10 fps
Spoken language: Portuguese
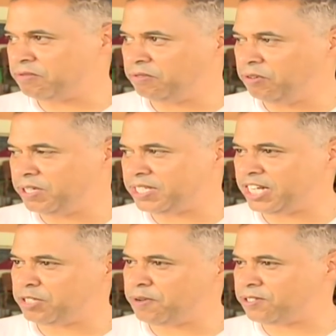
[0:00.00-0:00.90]
duas,
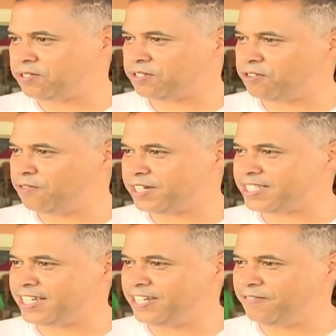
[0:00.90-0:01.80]
três pessoas
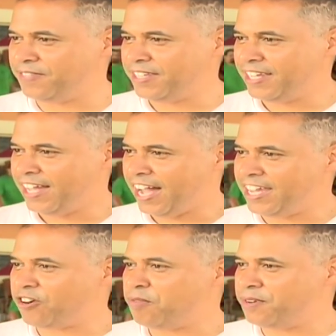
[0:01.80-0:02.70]
conversando,
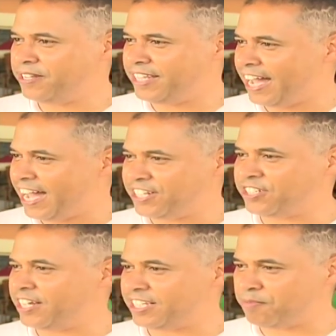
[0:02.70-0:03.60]
aí a
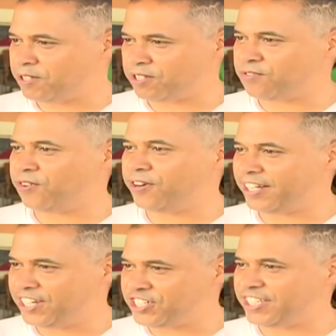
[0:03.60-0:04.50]
comunidade, as pessoas foram
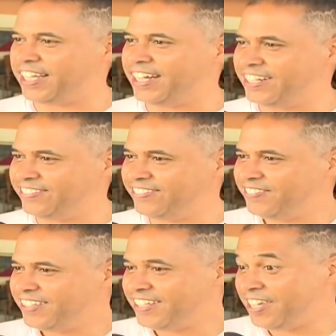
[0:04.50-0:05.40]
acreditando
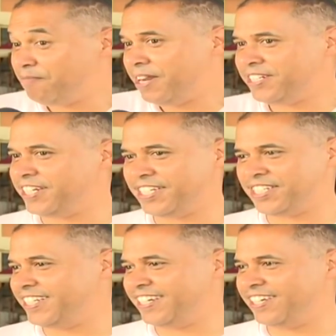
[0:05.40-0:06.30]
e aí para a
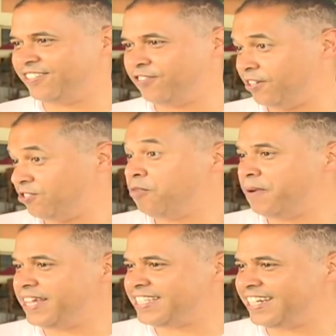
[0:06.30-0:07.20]
gente foi uma
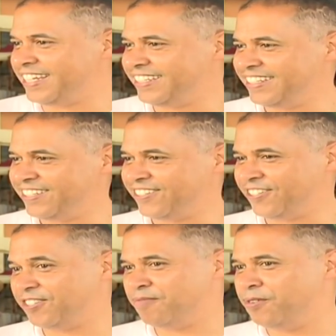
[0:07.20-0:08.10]
surpresa, né?
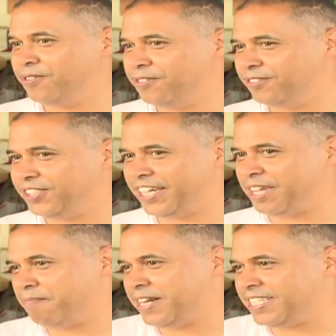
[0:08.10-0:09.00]
Todo mundo
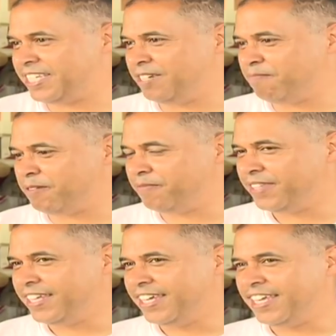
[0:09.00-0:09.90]
chega e participa.
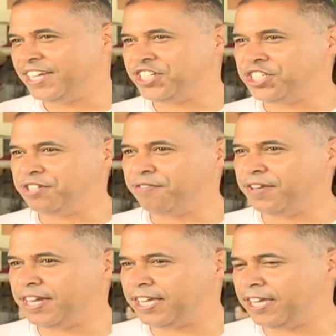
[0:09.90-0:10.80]
E a gente
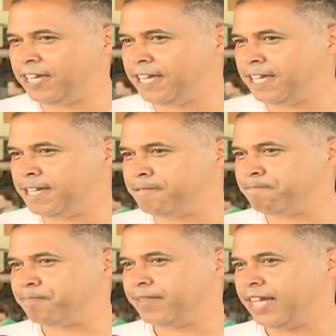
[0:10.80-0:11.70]
vê que
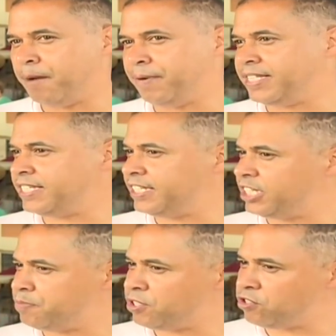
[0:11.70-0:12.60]
a presença
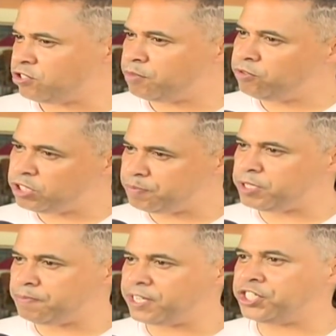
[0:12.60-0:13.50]
das pessoas sob duas
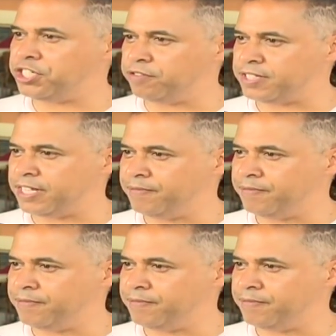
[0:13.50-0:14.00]
perspectivas, né?